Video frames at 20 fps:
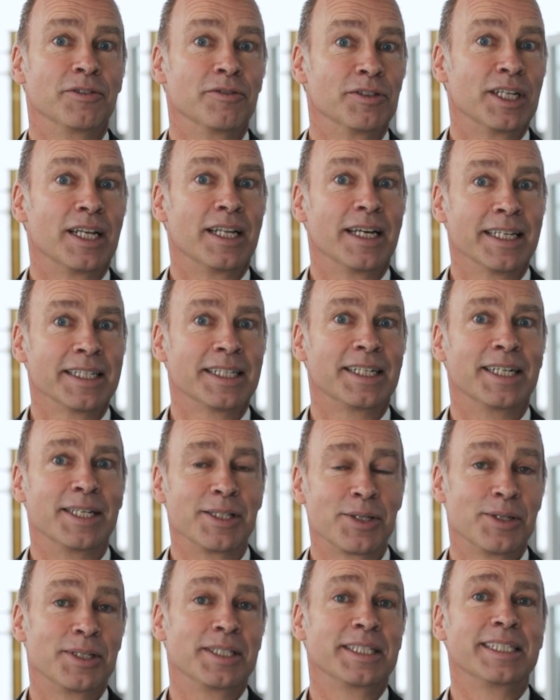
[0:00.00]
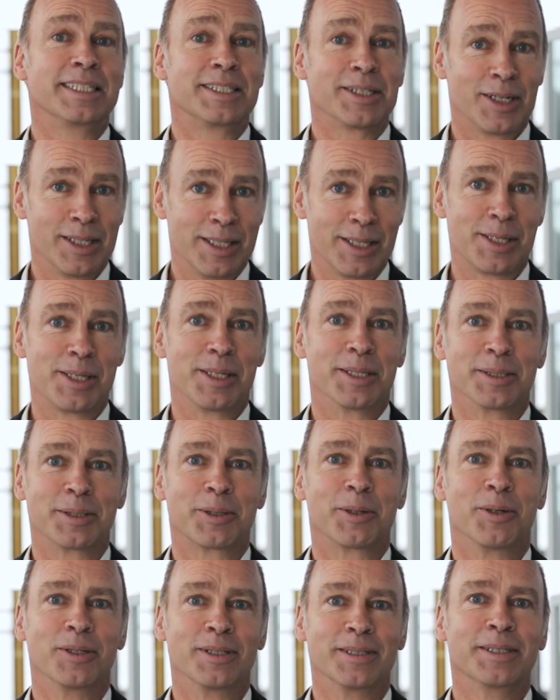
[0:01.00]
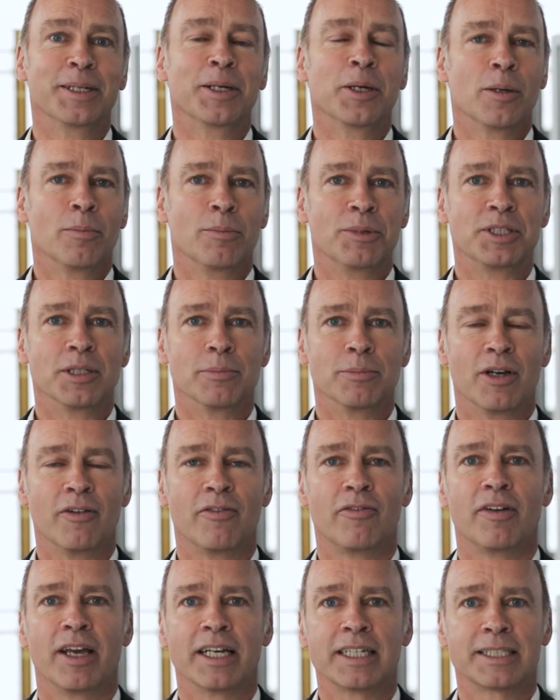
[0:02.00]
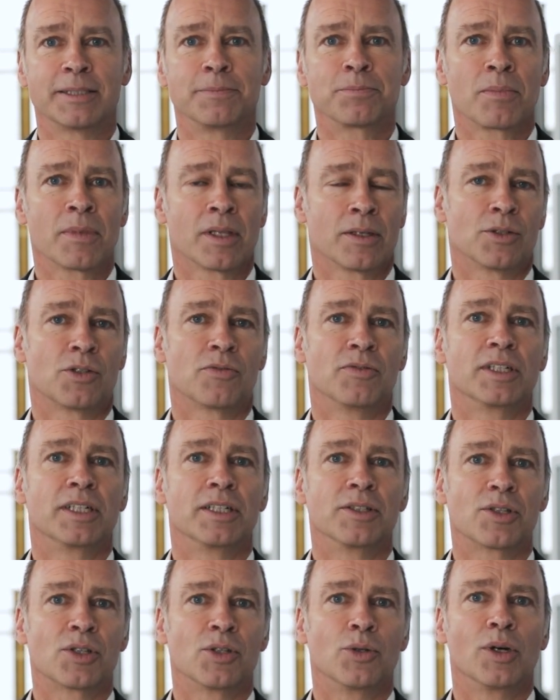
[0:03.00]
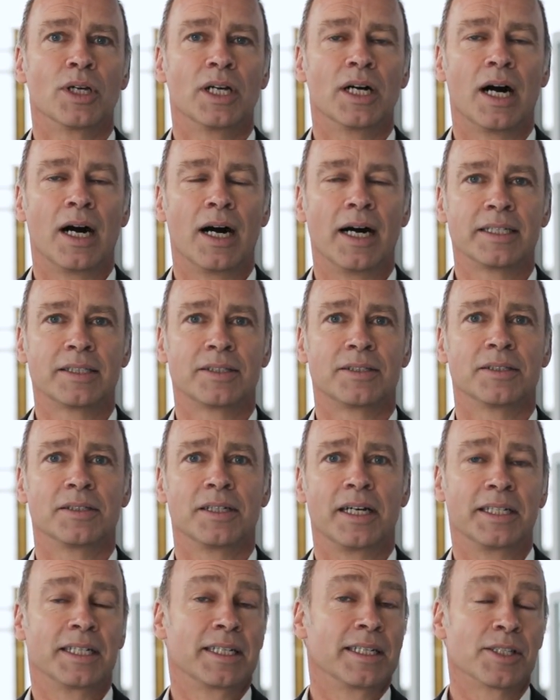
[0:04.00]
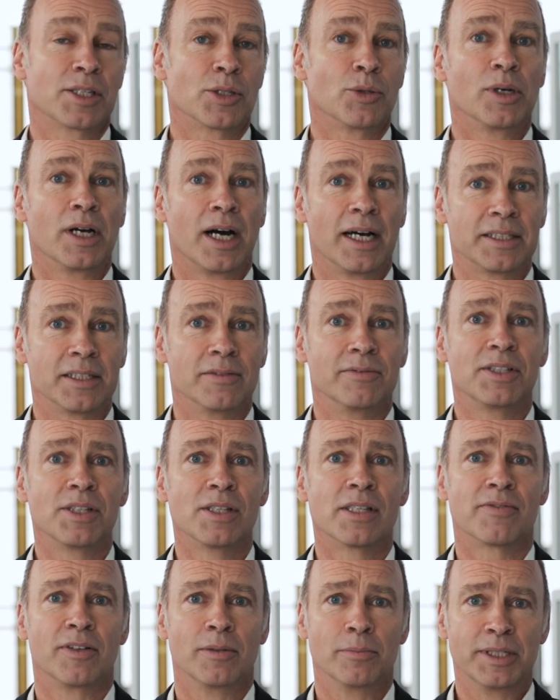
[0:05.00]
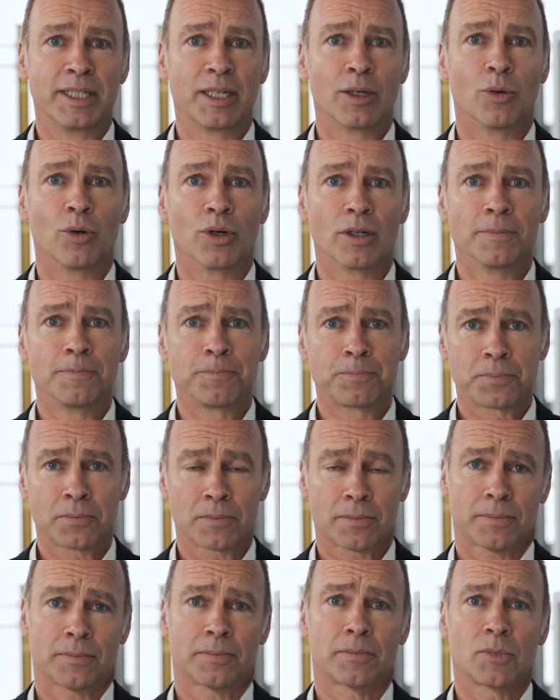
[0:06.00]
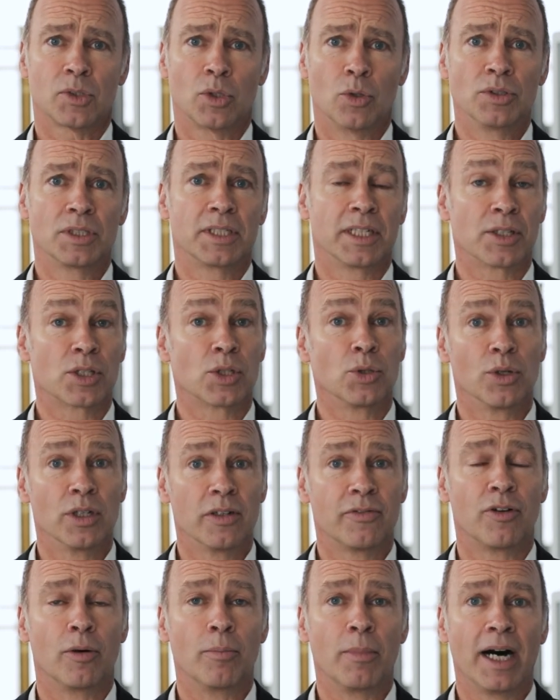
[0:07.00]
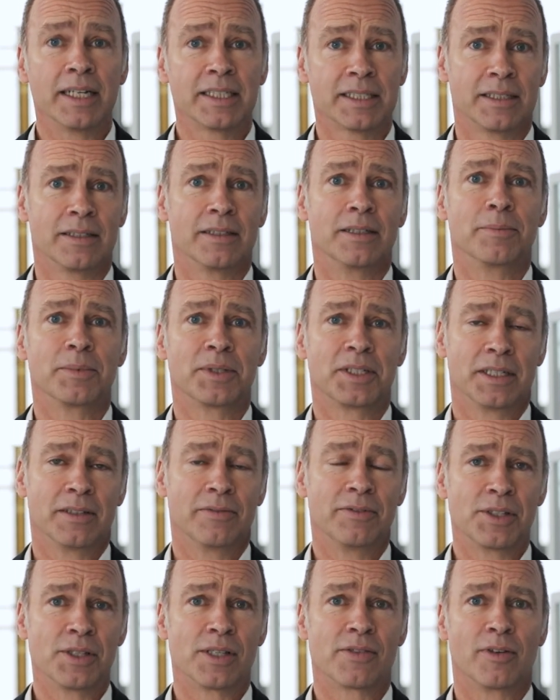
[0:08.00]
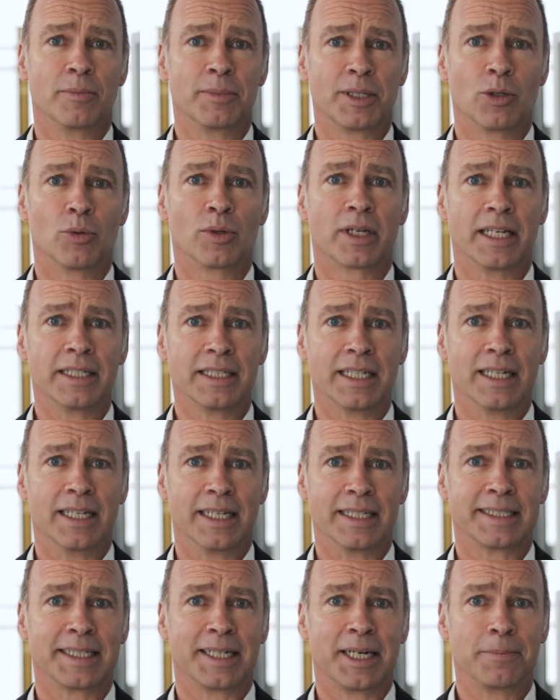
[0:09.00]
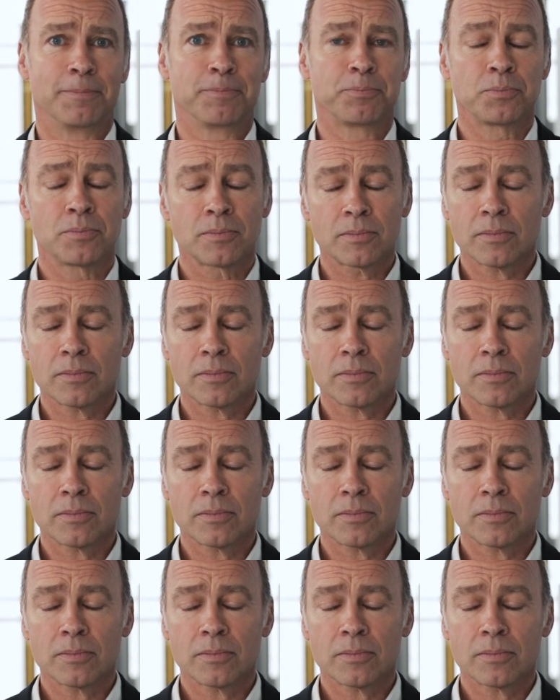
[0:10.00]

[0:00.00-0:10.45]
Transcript: wie wir Lernreisen digitalisieren können, mit dem Effekt, dass wir ganz neue Art, eine ganz neue Art der Wissensvermittlung und ganz neue Formate der, der Wissensvermittlung kennengelernt haben.